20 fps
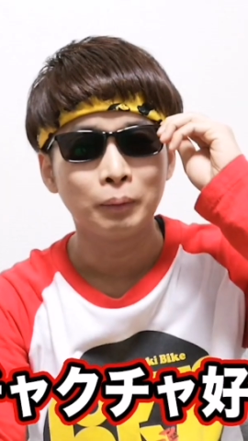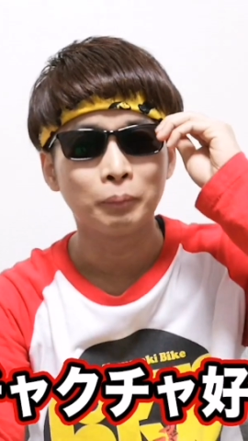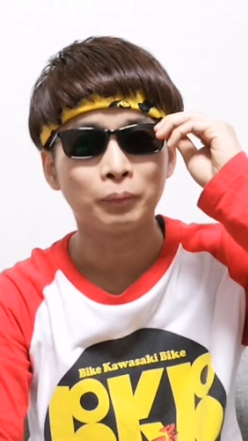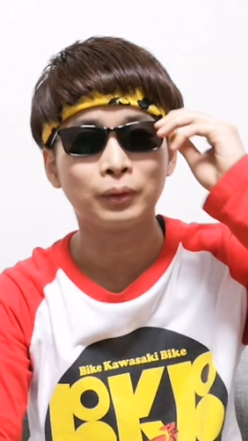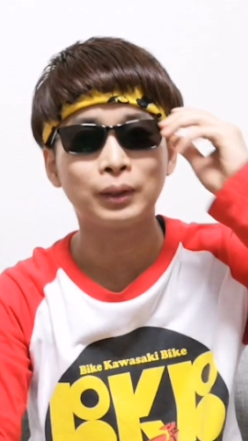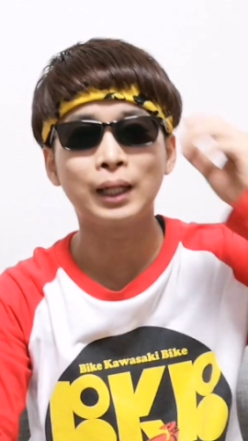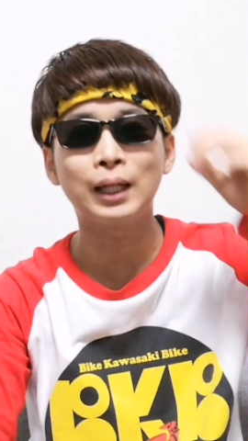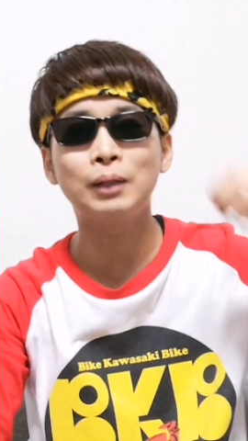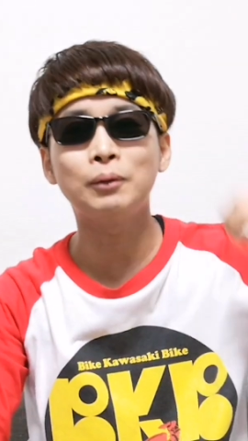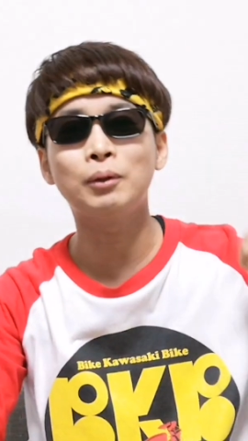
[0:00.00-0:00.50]

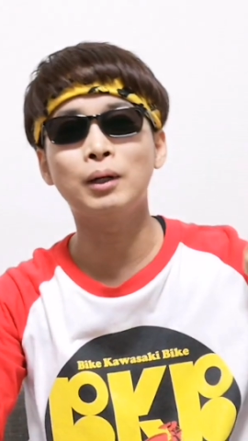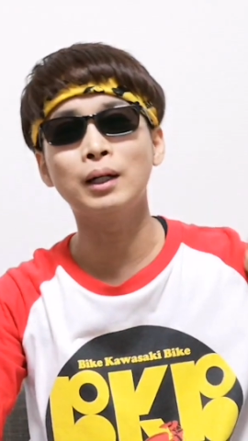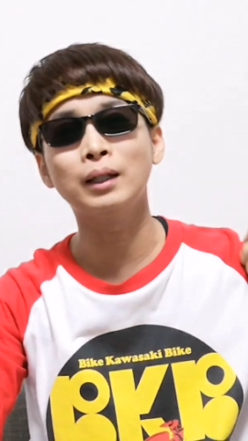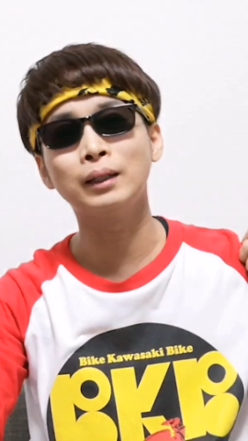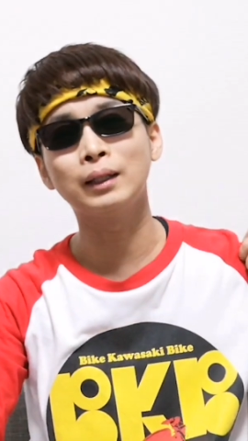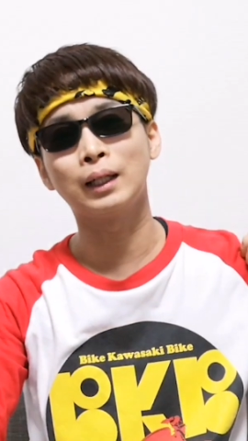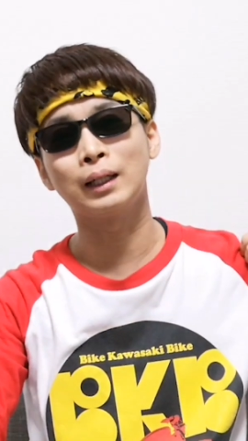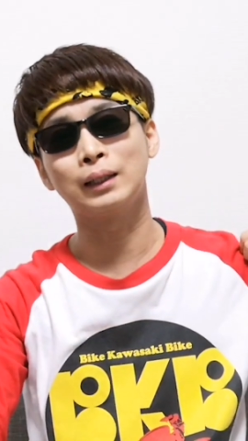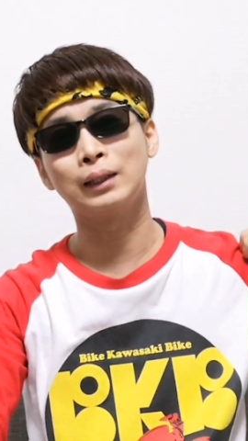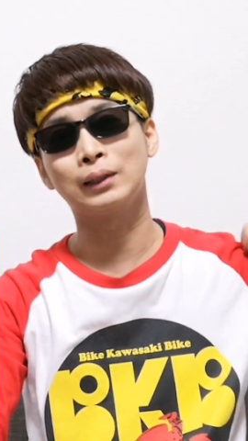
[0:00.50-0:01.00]
もう大
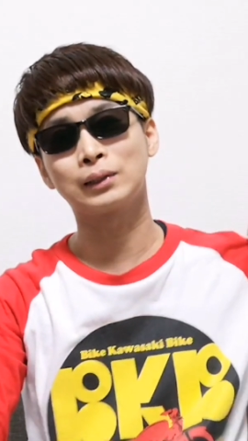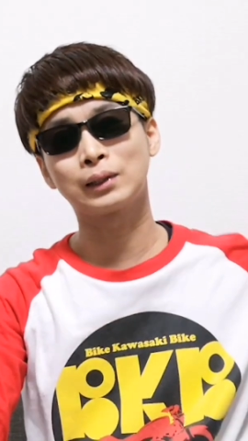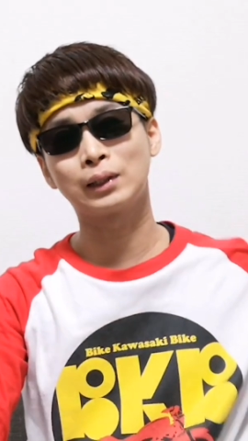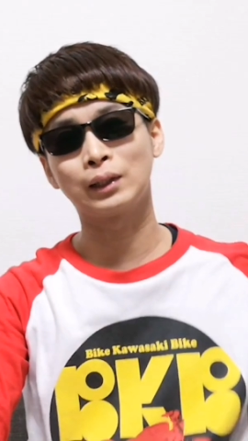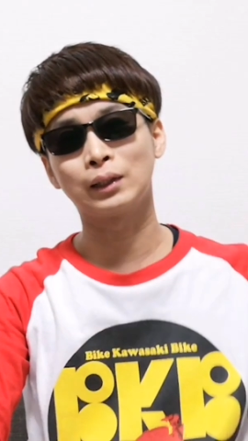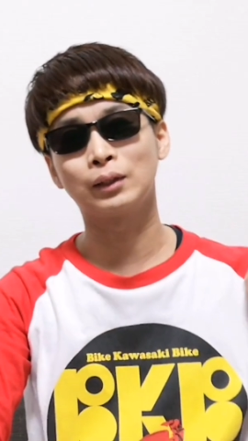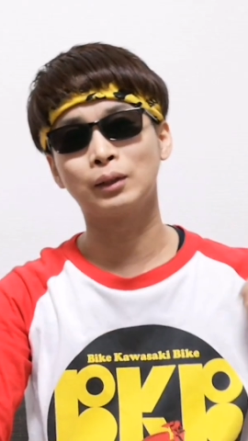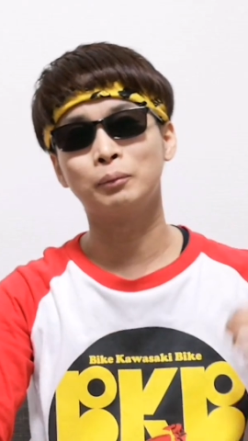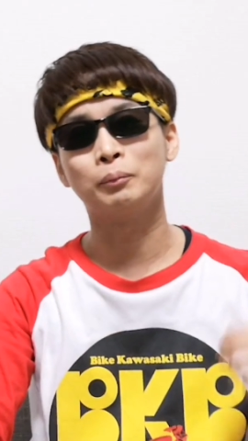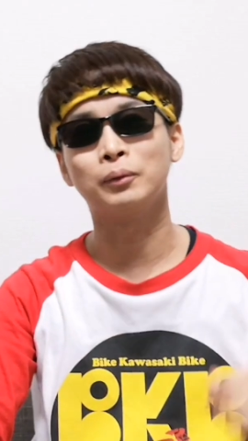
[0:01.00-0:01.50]
ファンなんです
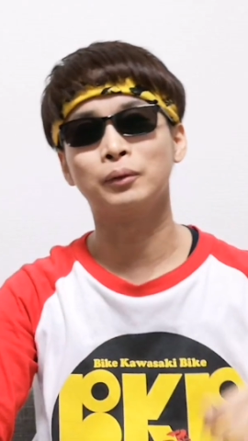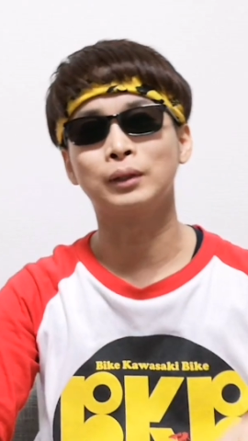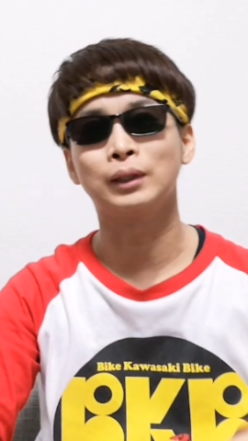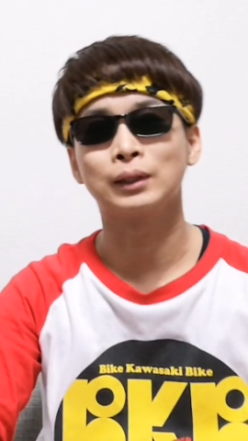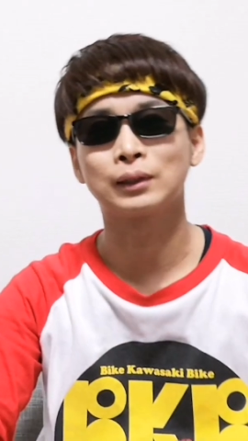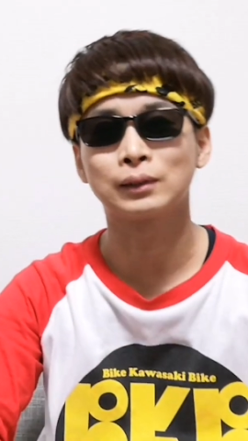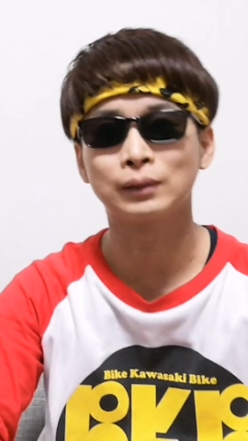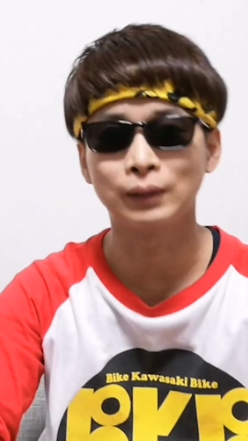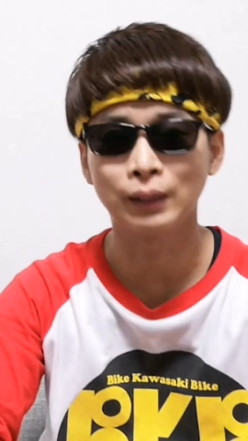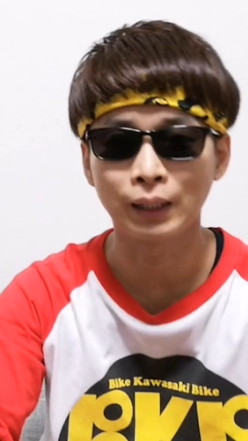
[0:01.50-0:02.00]
けれども
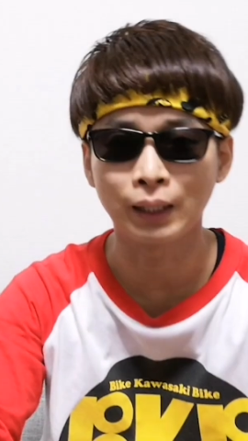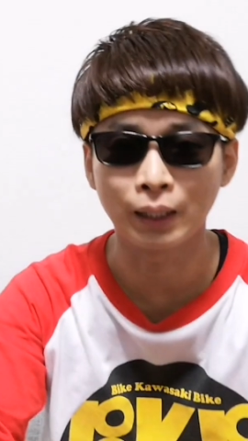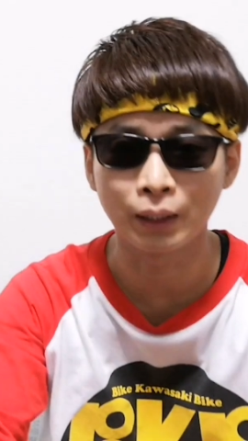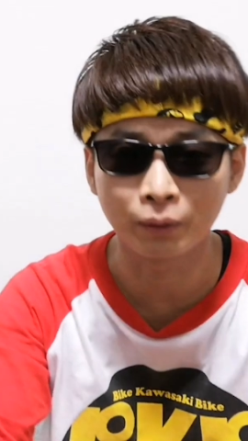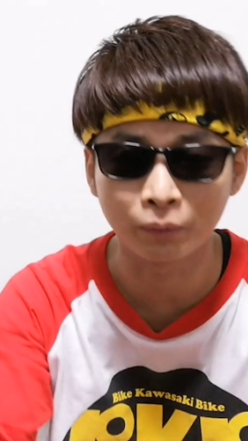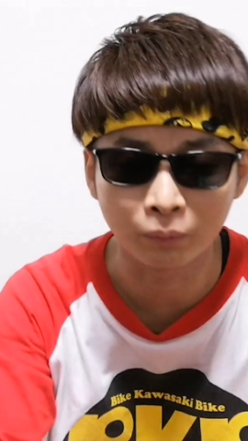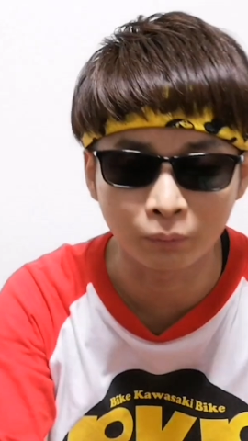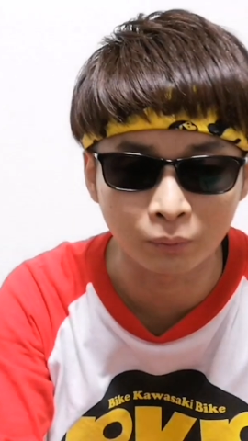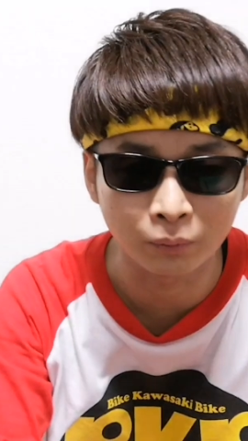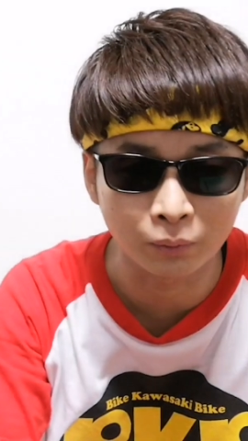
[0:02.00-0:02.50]
ですね、
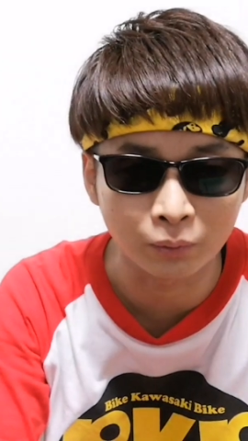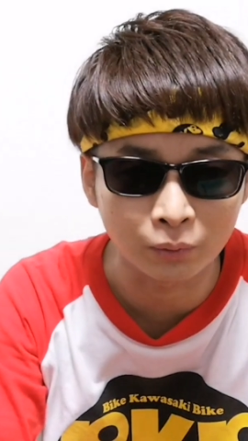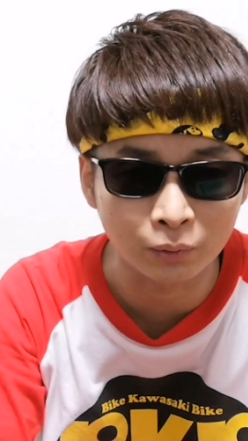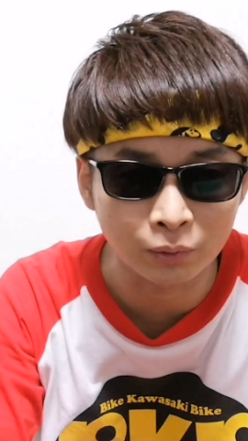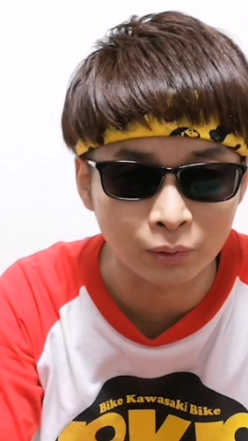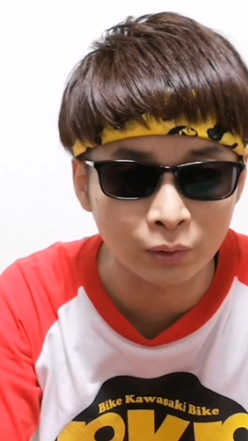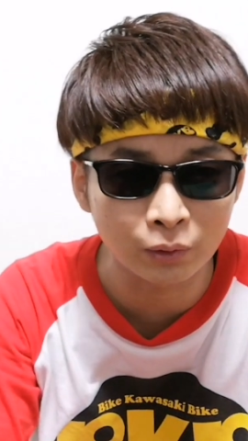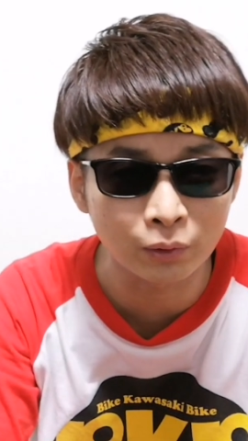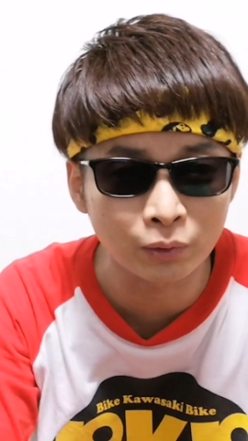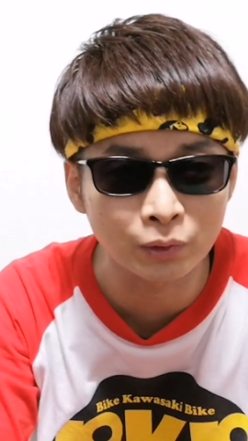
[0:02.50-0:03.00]
あ
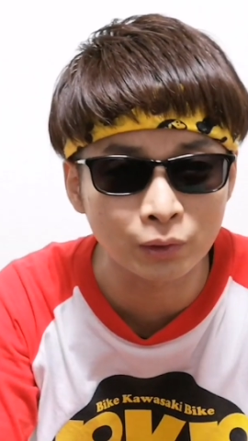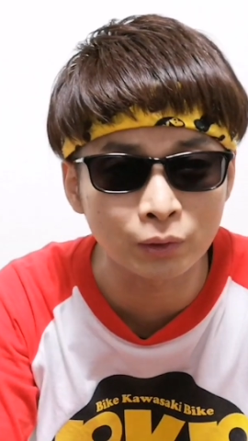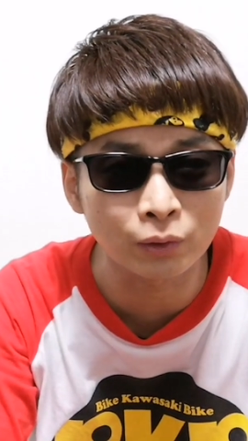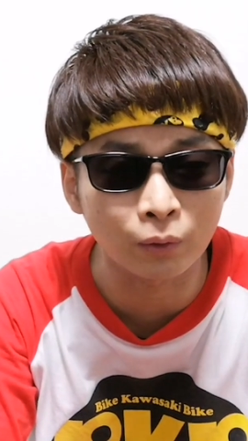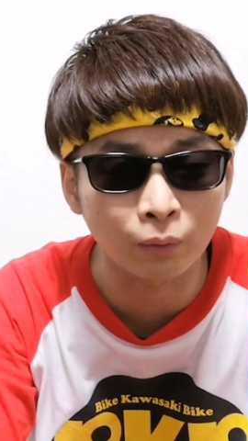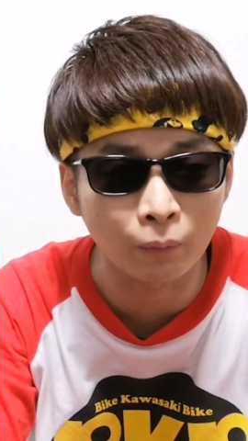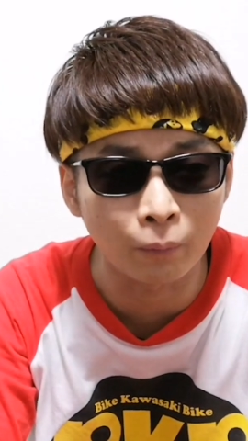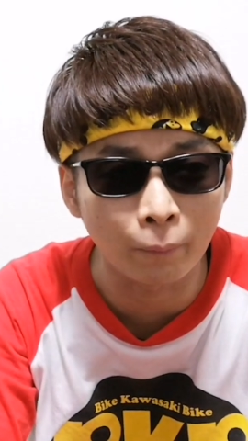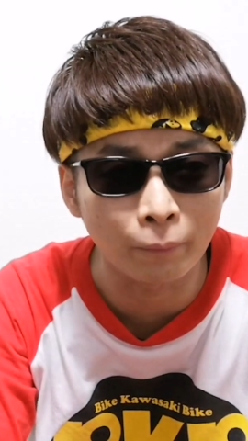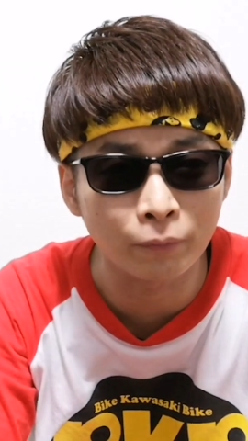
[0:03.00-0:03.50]
の、それをずっ
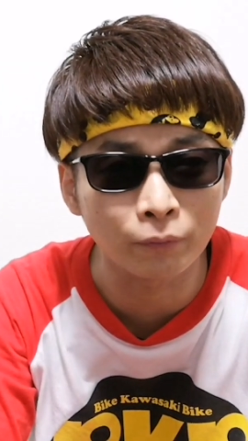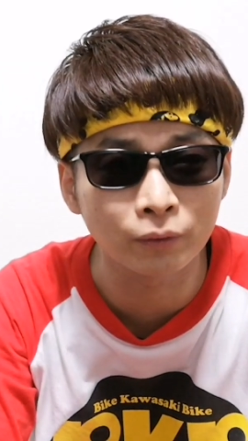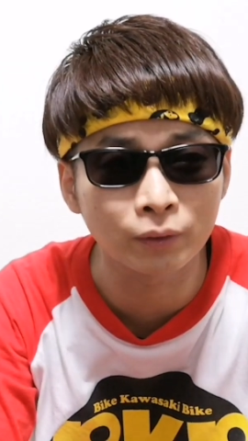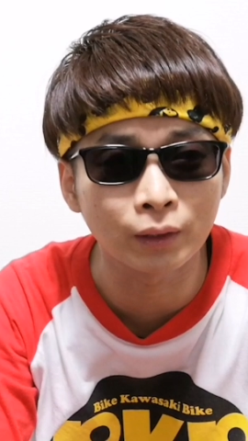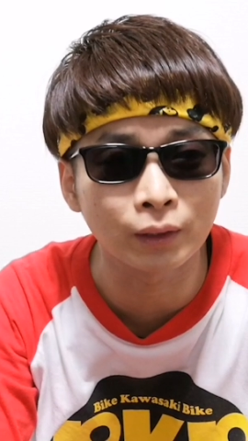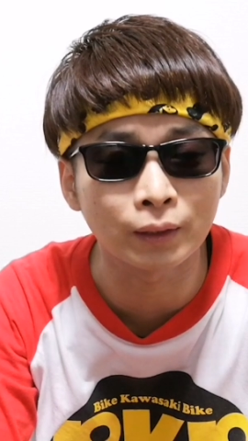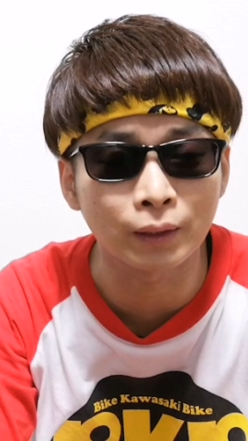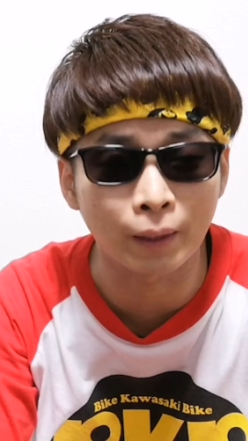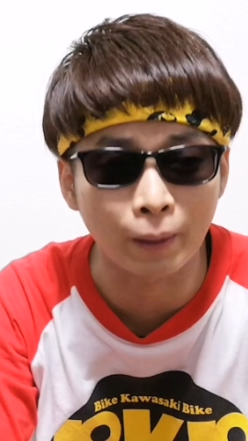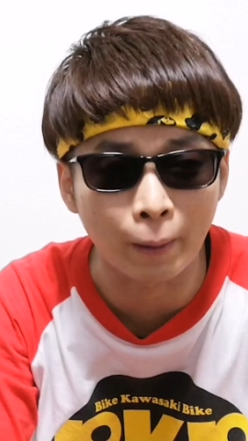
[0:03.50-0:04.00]
とこう言っ
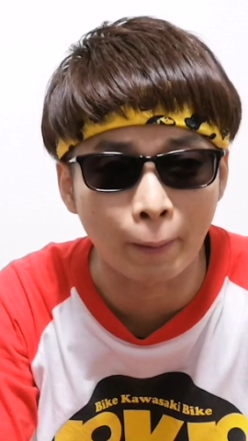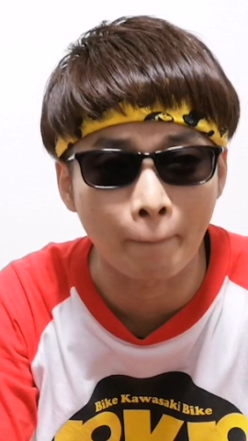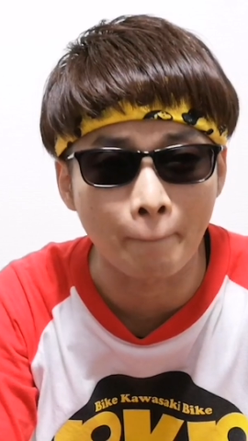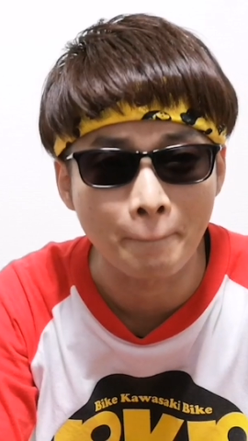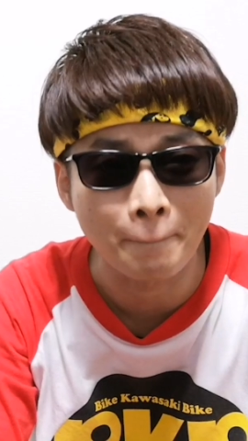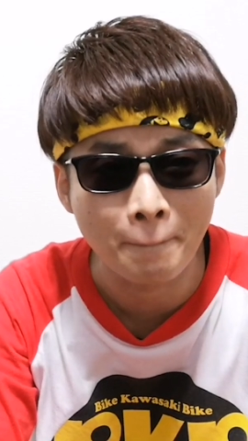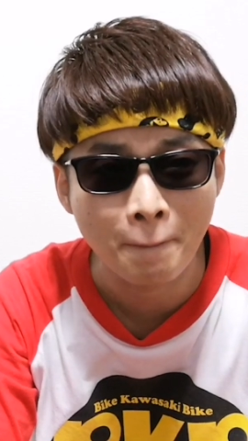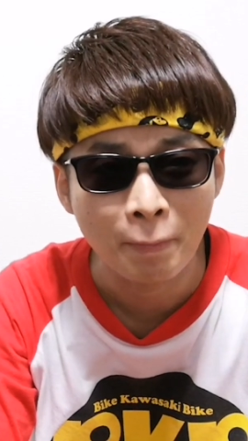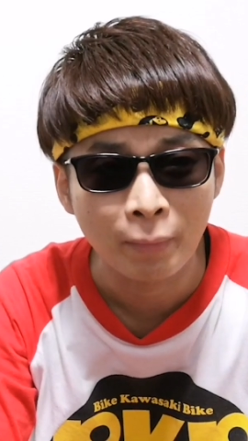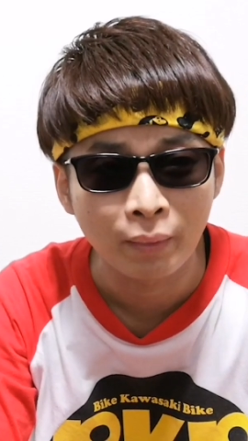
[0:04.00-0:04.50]
てたら、